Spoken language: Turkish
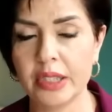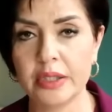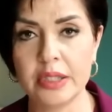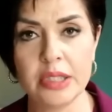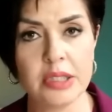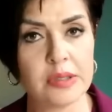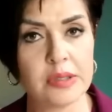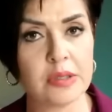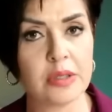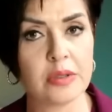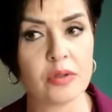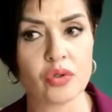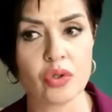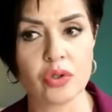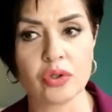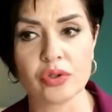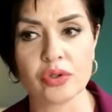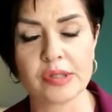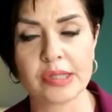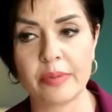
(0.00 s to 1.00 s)
izniniz
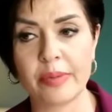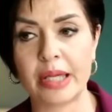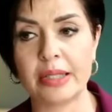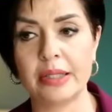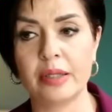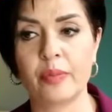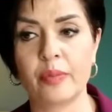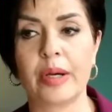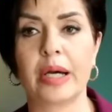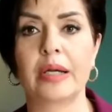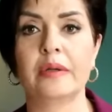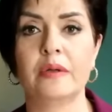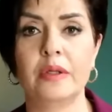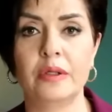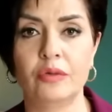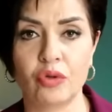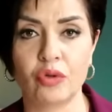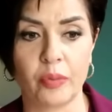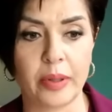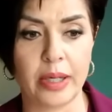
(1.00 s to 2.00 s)
olursa ben de partiyi
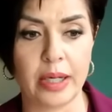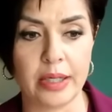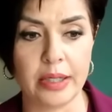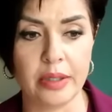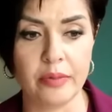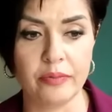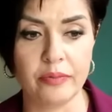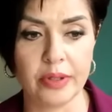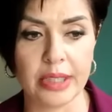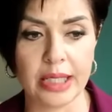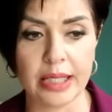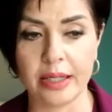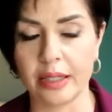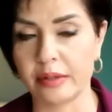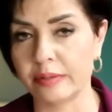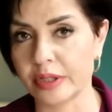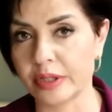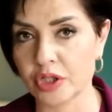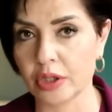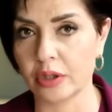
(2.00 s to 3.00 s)
toparlayayım, genel
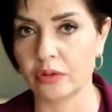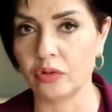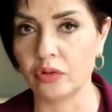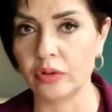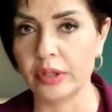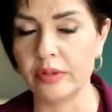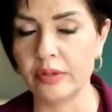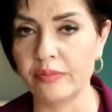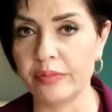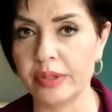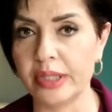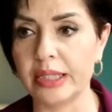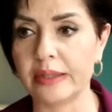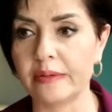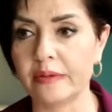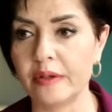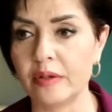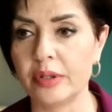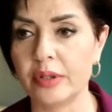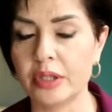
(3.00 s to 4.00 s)
başkan olayım,
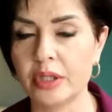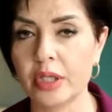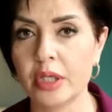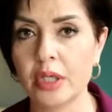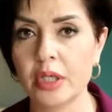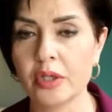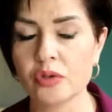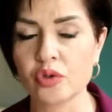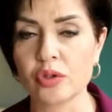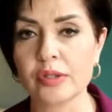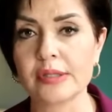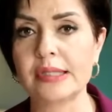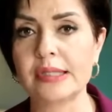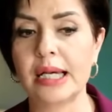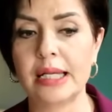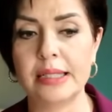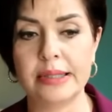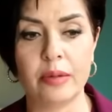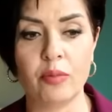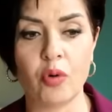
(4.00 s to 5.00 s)
birlikte bir
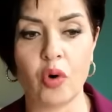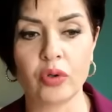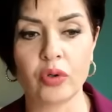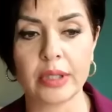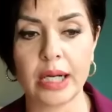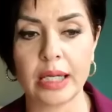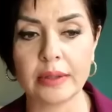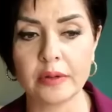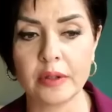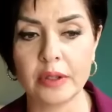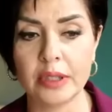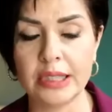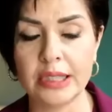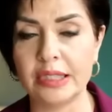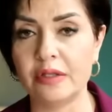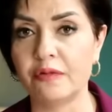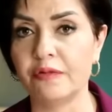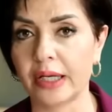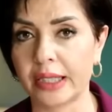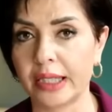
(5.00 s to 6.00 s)
sosyal demokrat
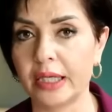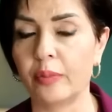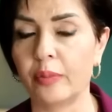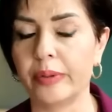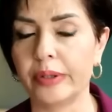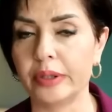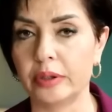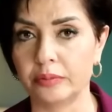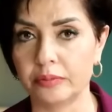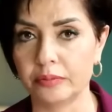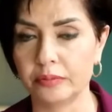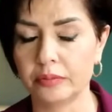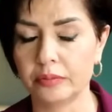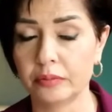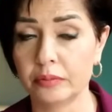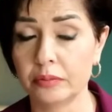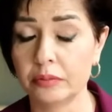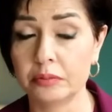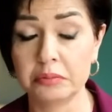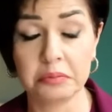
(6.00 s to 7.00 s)
ittifak yapalım.
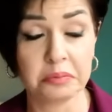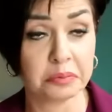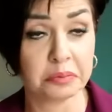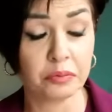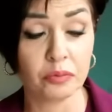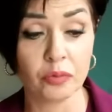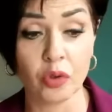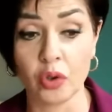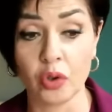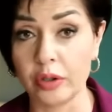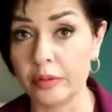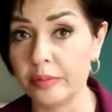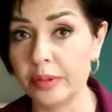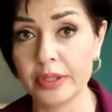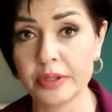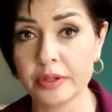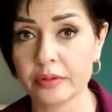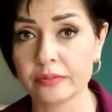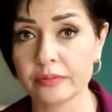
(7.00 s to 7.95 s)
Olabilir.